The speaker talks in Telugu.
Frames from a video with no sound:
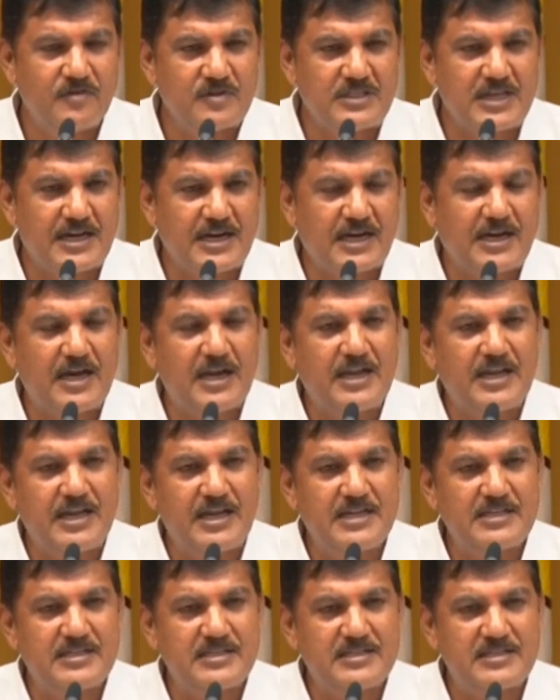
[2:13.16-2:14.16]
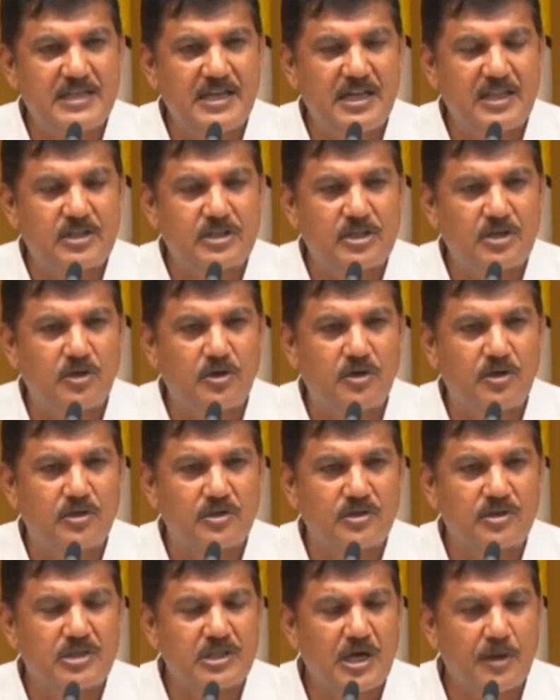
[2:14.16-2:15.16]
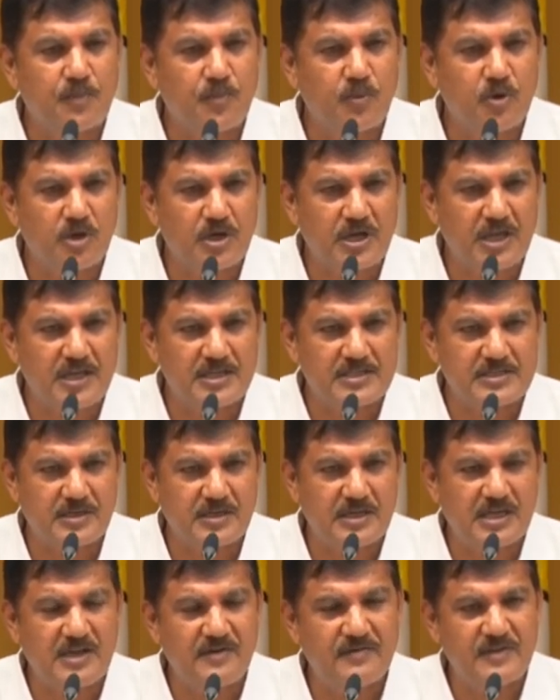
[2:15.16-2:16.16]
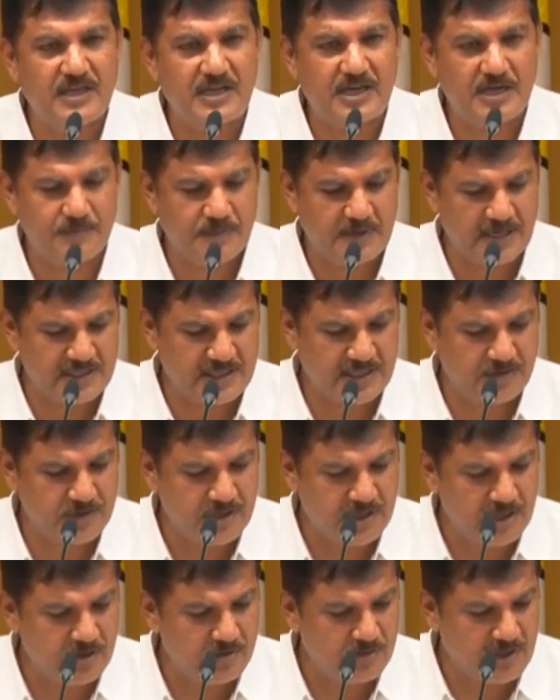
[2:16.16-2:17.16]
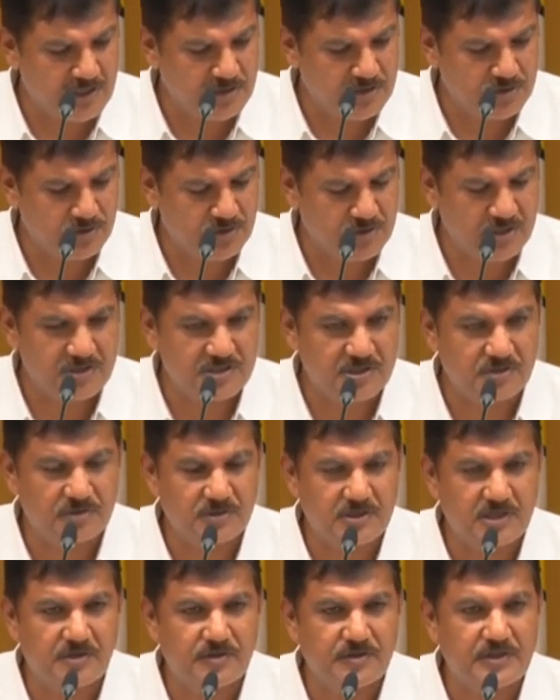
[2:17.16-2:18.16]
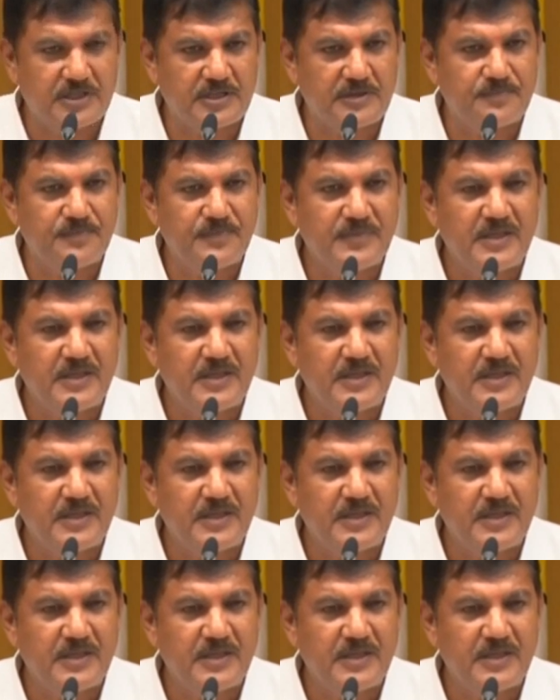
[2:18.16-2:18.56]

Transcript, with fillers: వివిధ రకాల ఏజెన్సీలతో తప్పుడు కేసులు ఏ విధంగా పెడతా ఉన్నారో మనం చూడటం జరుగుతూ ఉంది